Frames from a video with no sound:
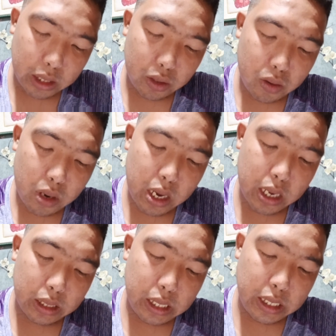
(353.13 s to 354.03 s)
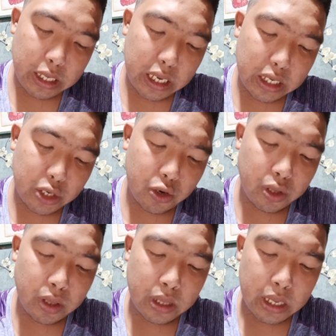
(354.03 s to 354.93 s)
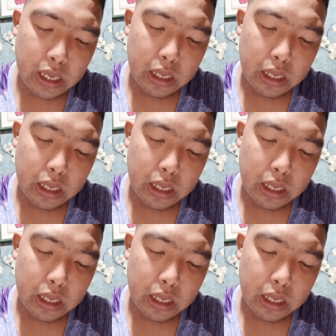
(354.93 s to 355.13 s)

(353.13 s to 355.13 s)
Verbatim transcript: Ito at injection,